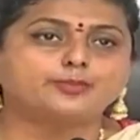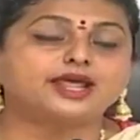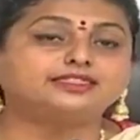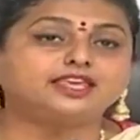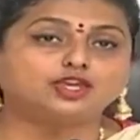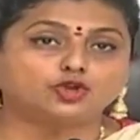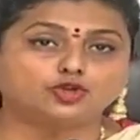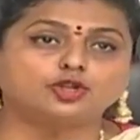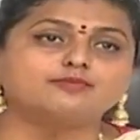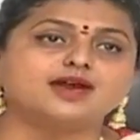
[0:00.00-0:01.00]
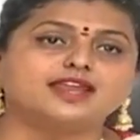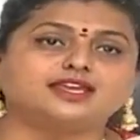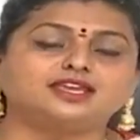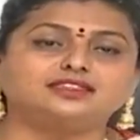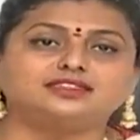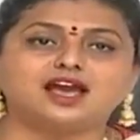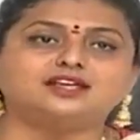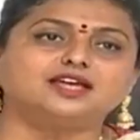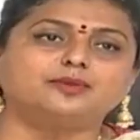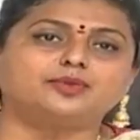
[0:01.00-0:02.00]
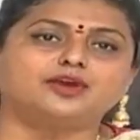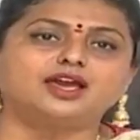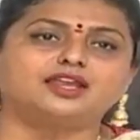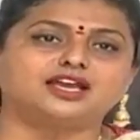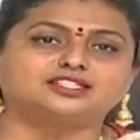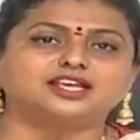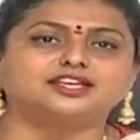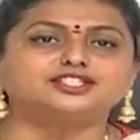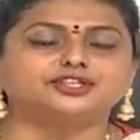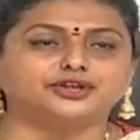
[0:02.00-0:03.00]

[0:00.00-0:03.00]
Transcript: ప్రతి కుటుంబానికి దాదాపుగా లక్ష నుంచి